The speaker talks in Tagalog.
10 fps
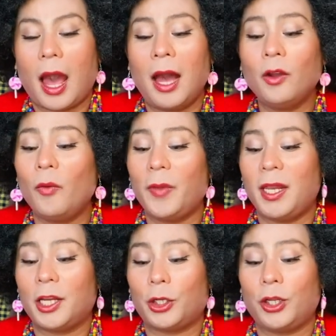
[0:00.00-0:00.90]
Ang
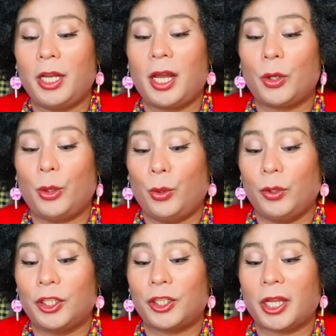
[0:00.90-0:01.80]
kombinasyon ni na
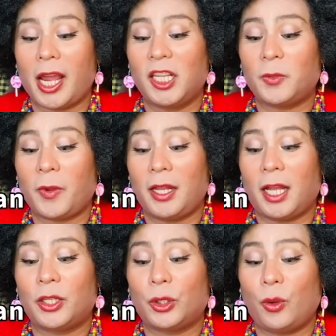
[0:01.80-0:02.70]
Coach, Kate Spade
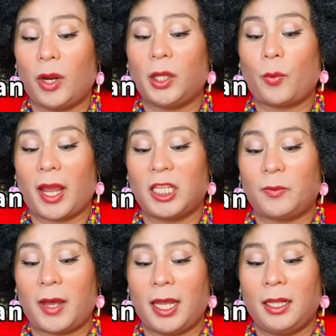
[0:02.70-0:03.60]
at Stuart
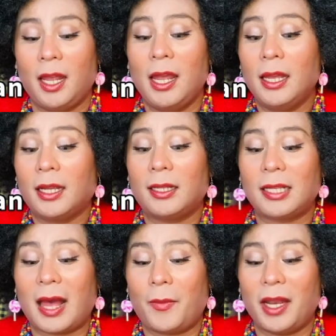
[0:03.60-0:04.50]
Wiseman
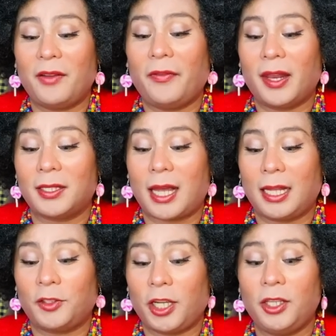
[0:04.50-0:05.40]
kasama ng
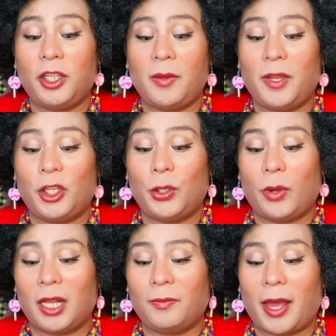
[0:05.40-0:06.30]
Versace, Jimmy
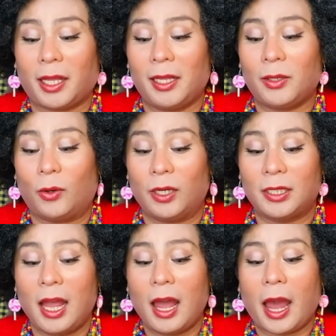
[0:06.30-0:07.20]
Choo at Michael
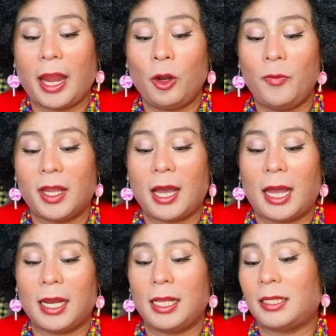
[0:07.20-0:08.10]
Kors ay
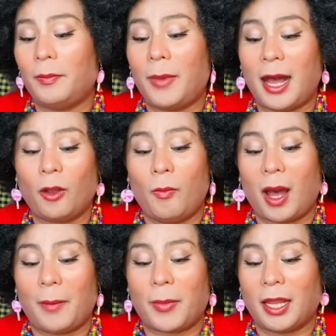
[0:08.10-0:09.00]
lumikha ng isang bagong
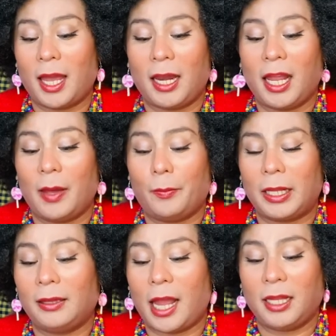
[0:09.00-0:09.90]
makapangyarihang
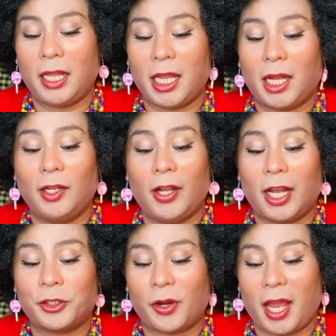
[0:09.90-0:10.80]
pandaigdigang
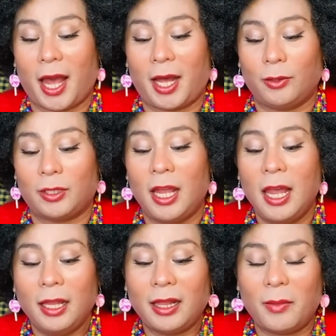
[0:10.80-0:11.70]
luxury house
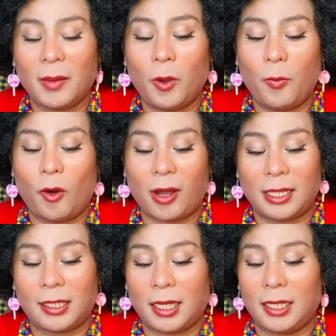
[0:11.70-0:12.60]
na
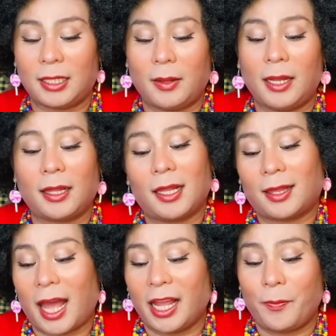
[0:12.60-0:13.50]
magbubukas ng isang
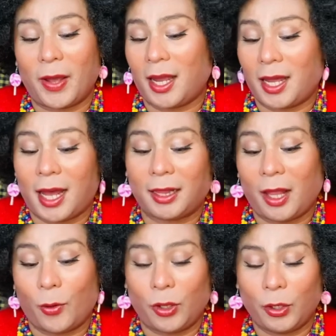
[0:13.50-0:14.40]
natatanging
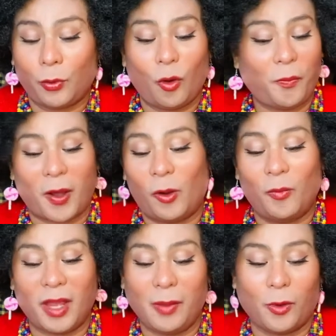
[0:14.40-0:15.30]
pagkakataon upang
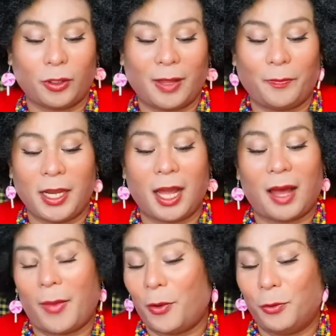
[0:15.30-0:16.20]
humimok ng
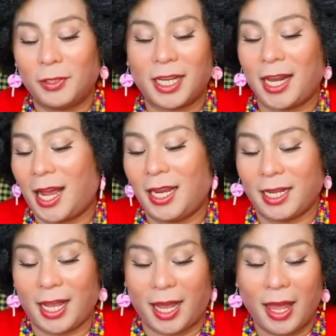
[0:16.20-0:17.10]
pinakamahusay na
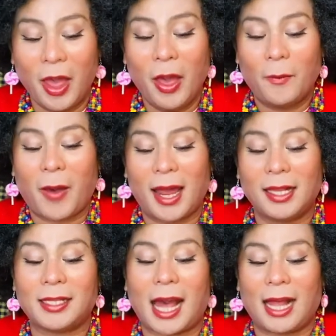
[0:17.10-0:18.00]
halaga
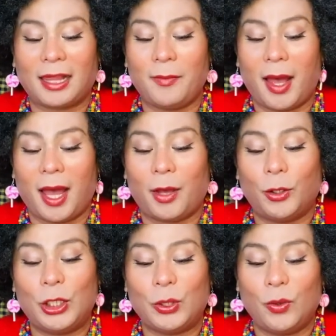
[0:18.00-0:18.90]
para sa ating mga
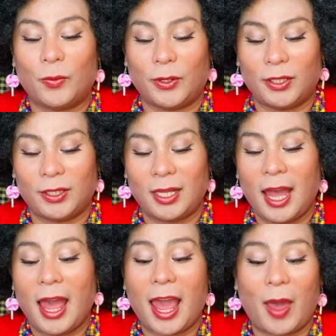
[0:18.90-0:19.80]
consumers,
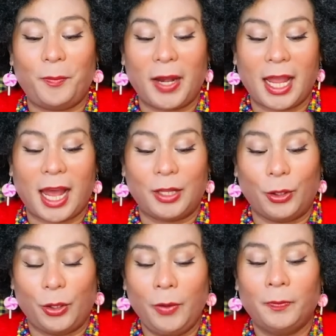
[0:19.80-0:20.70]

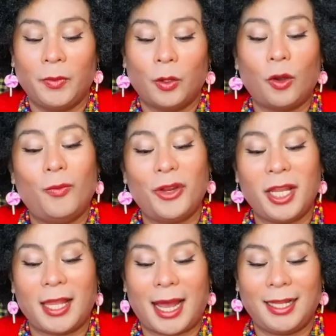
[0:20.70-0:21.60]
empleyado,
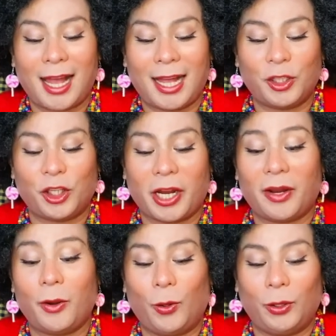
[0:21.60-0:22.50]
komunidad at
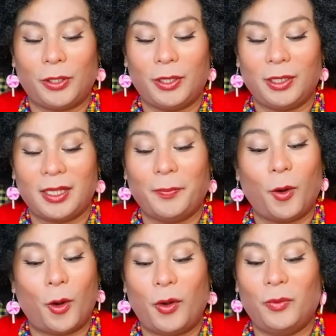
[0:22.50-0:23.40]
shareholder sa
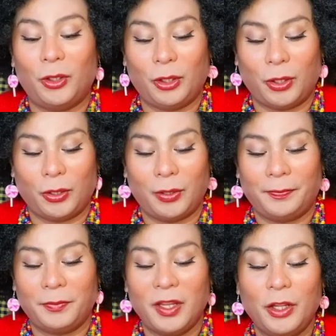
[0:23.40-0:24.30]
buong mundo.
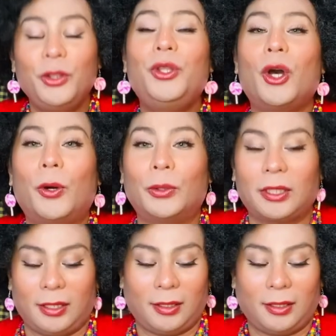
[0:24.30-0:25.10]
Note,